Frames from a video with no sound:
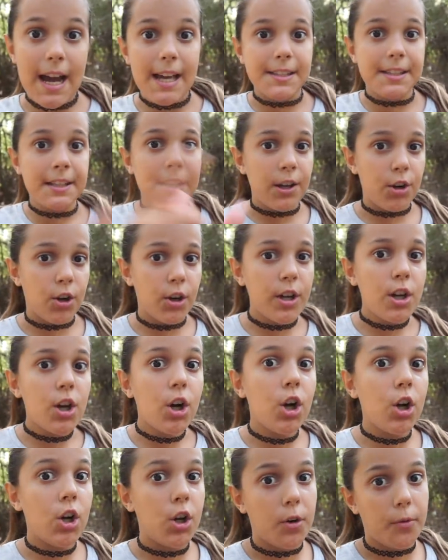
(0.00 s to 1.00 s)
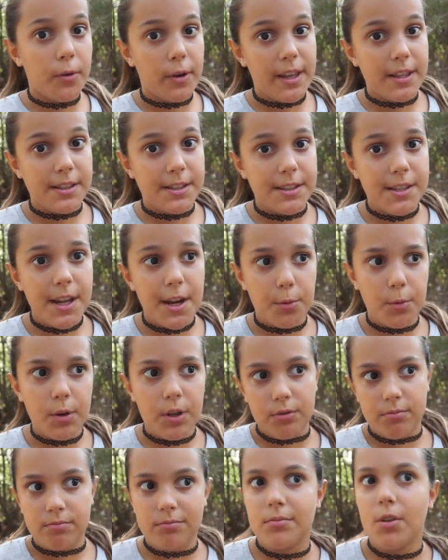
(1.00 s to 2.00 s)
Así que hoy os lo voy a enseñar.
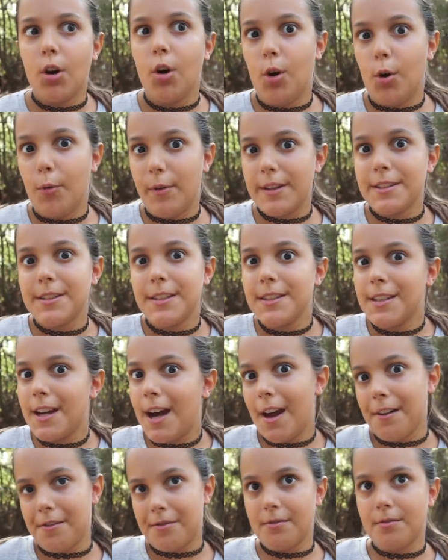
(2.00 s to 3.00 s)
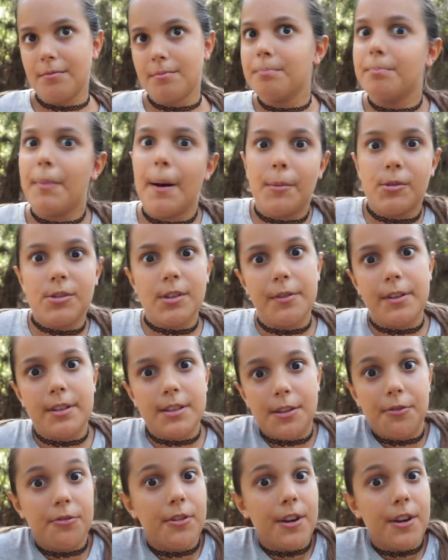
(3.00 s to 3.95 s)
Bueno, os lo voy a enseñar Vamos a ver si es